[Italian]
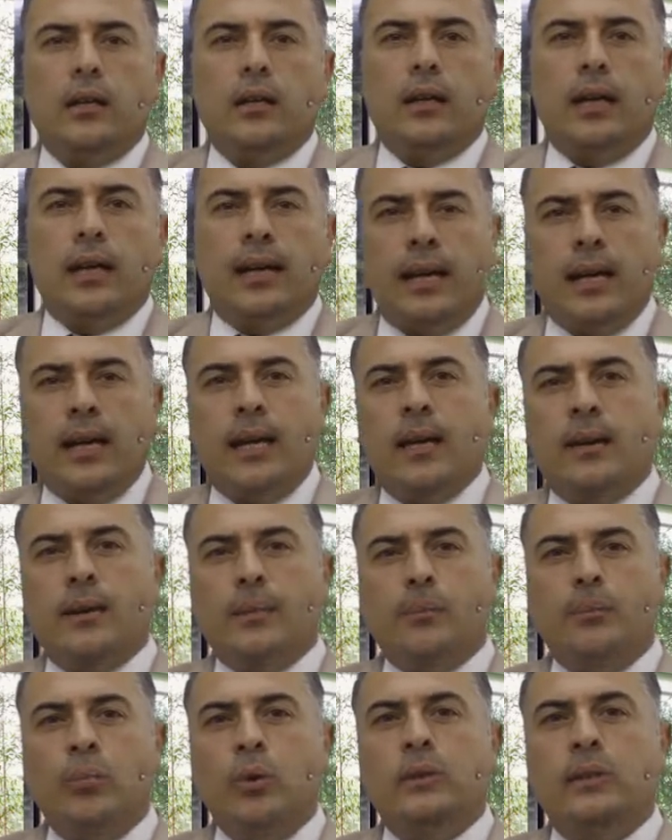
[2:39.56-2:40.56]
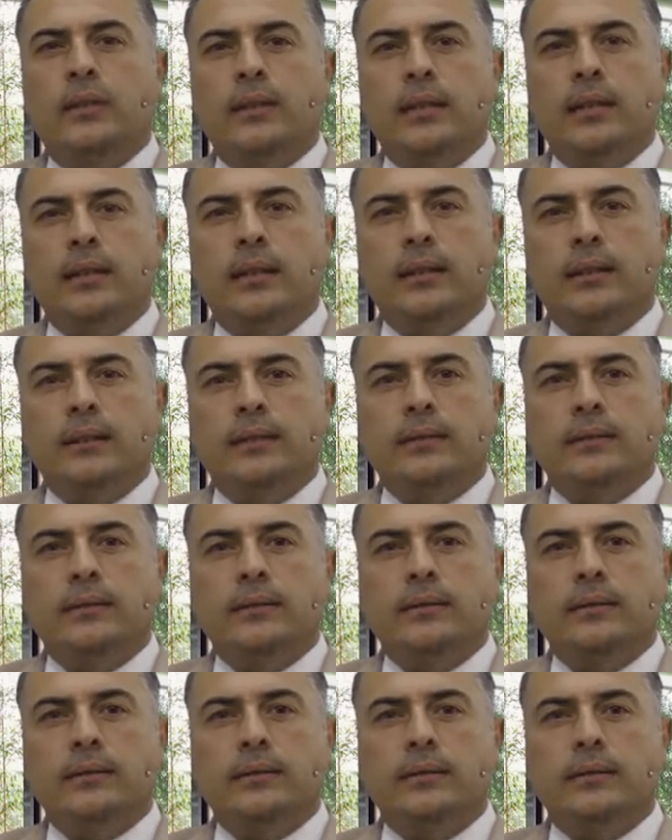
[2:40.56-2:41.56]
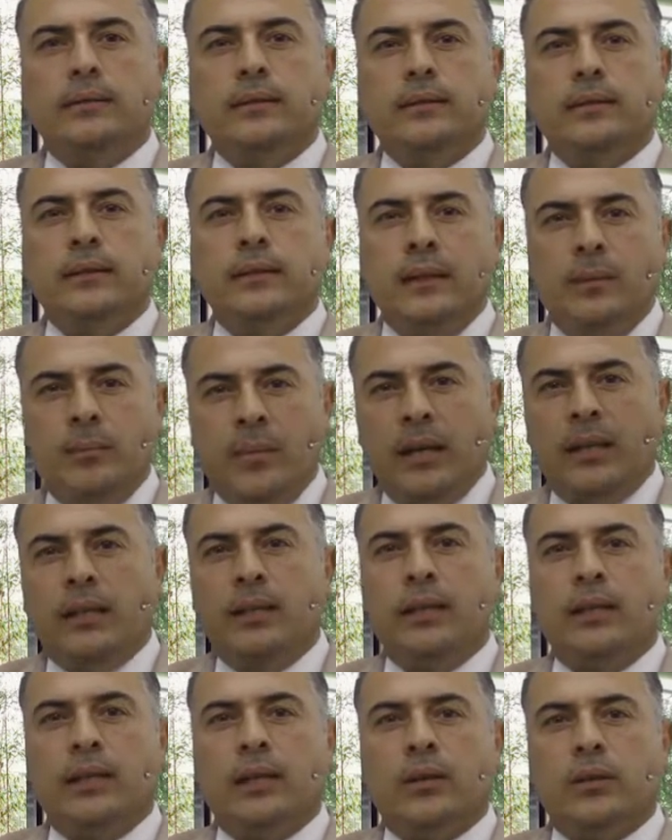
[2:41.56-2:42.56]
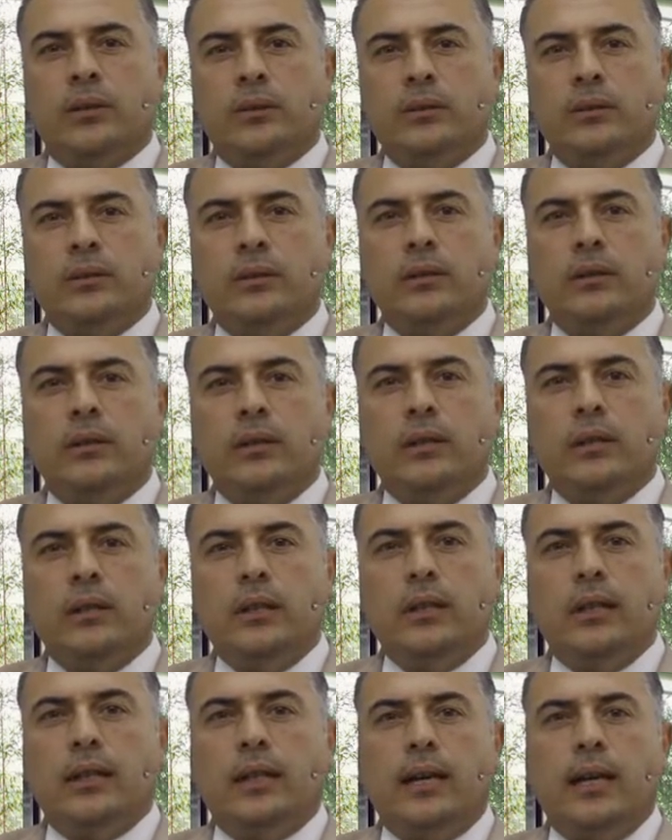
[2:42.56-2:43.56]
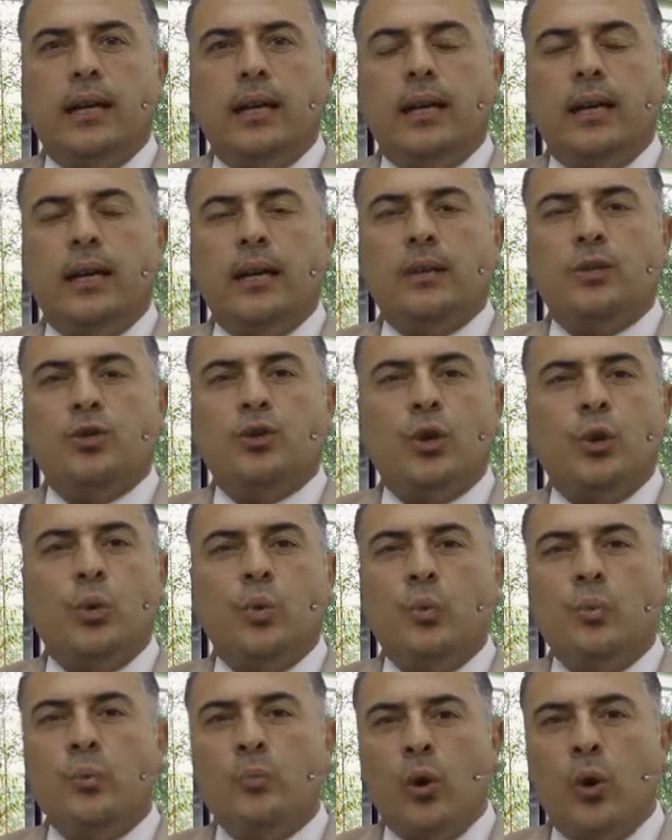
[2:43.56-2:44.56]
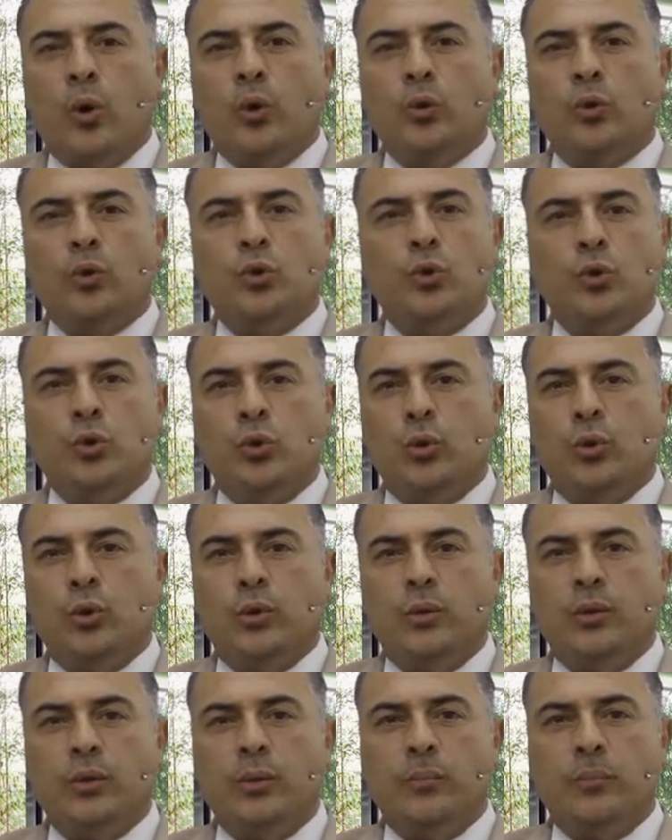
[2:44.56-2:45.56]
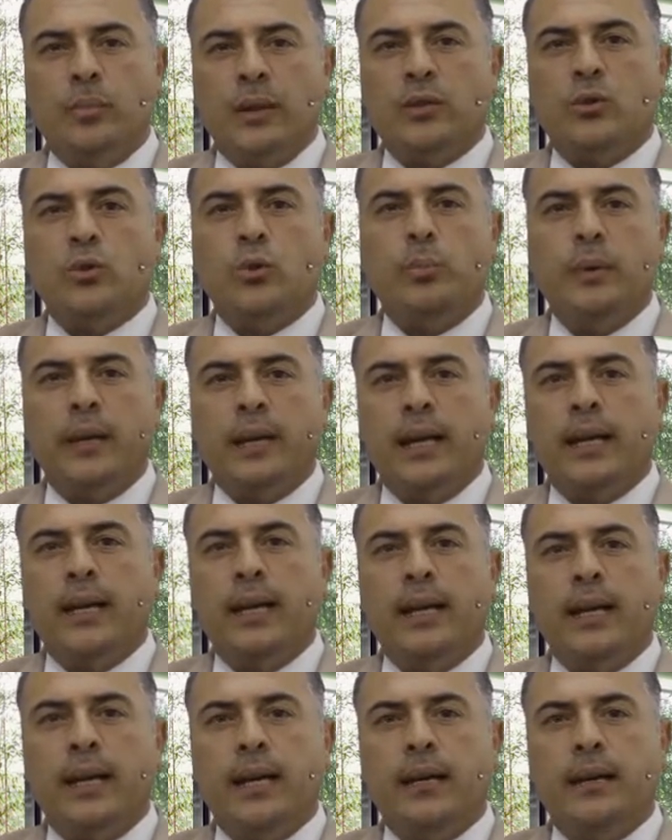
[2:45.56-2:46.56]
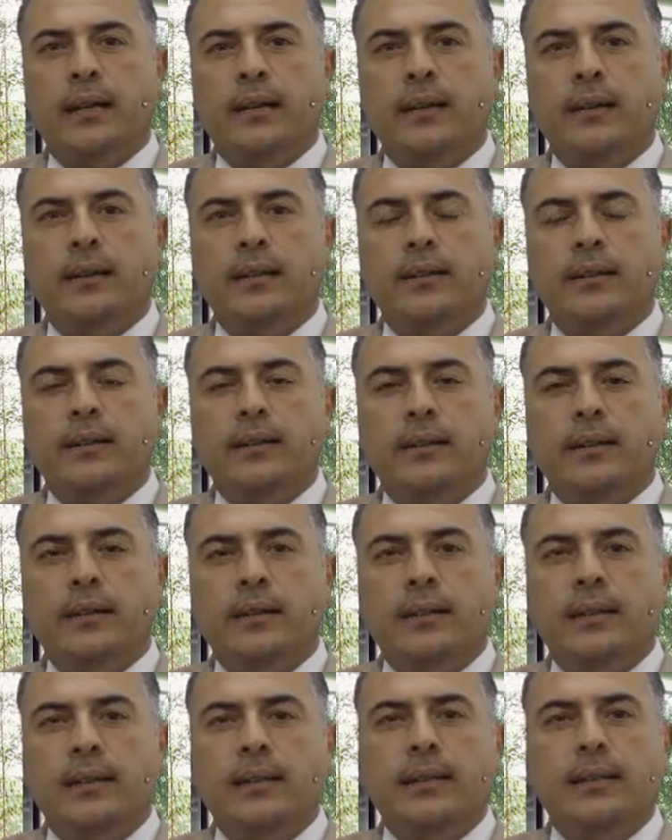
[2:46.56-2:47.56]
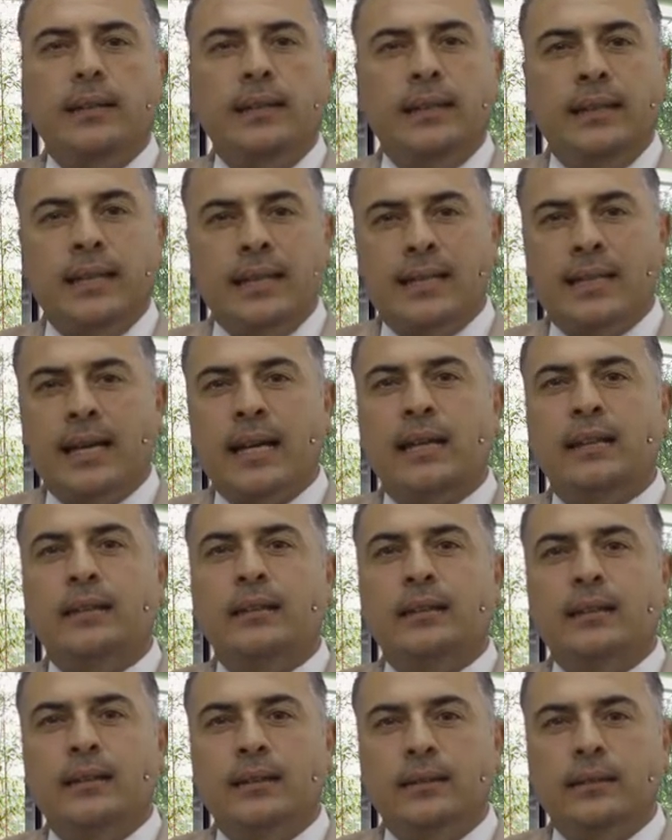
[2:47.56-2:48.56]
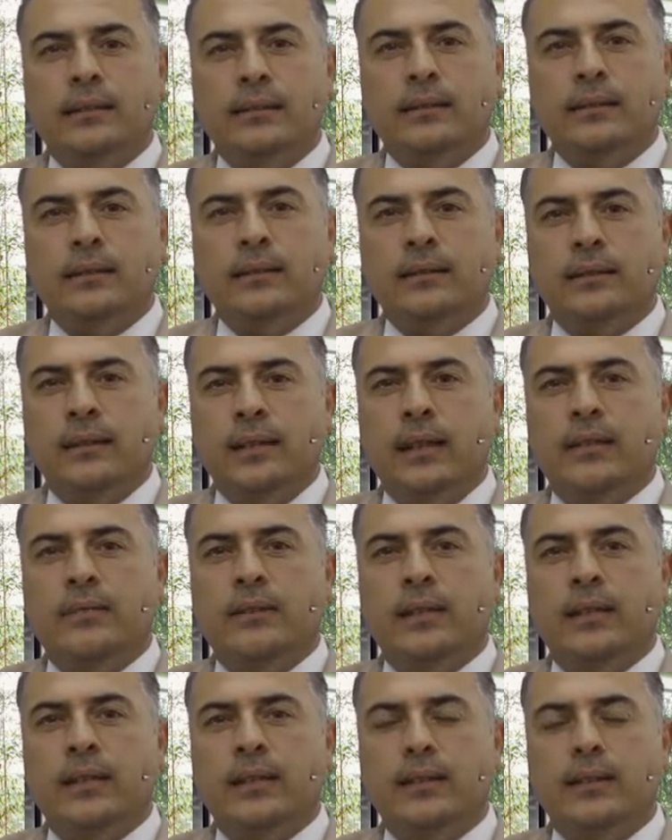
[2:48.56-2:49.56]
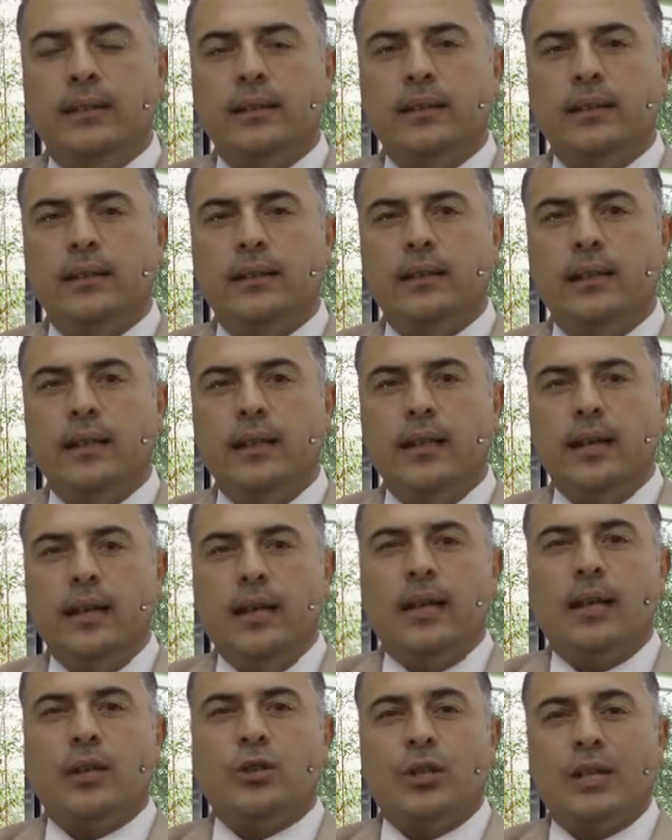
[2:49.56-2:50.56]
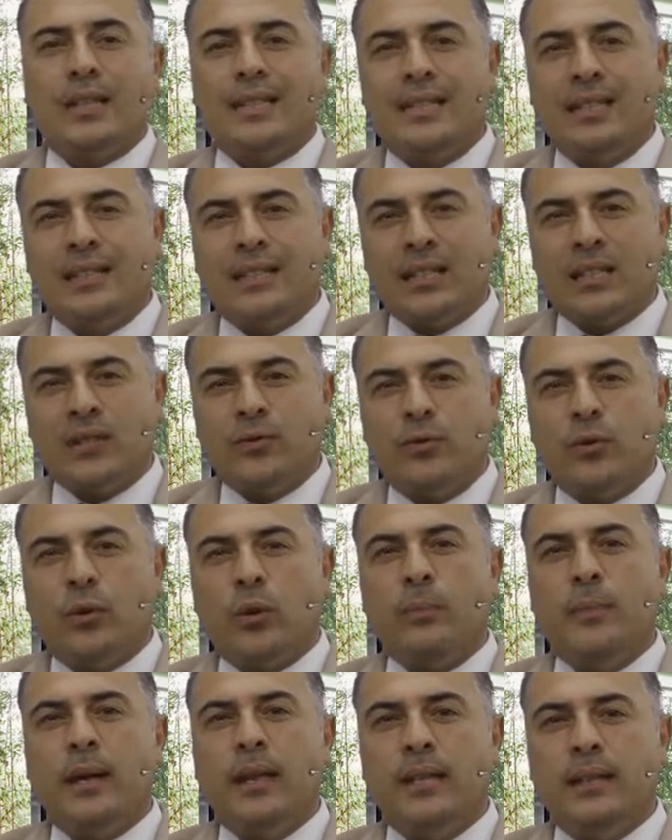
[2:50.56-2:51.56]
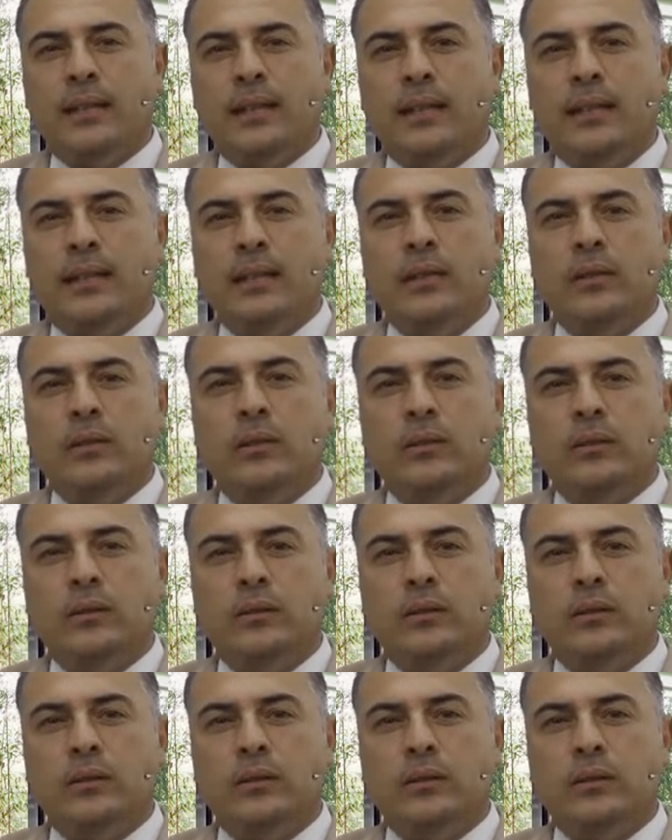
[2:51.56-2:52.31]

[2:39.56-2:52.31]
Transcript: e che molti dimenticano che c'è un modo solo per superare i deserti della vita, lasciarsi trasformare da Dio,